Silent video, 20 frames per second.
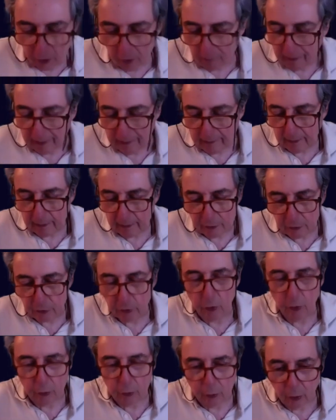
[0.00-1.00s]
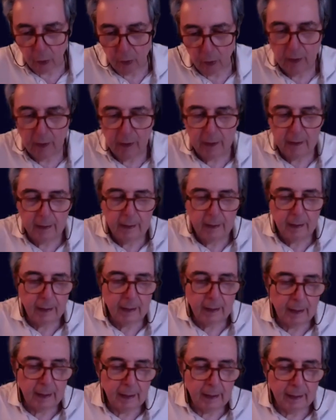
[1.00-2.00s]
comanda sono,
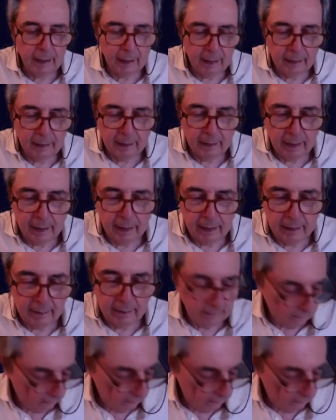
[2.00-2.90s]
eh, eh, eh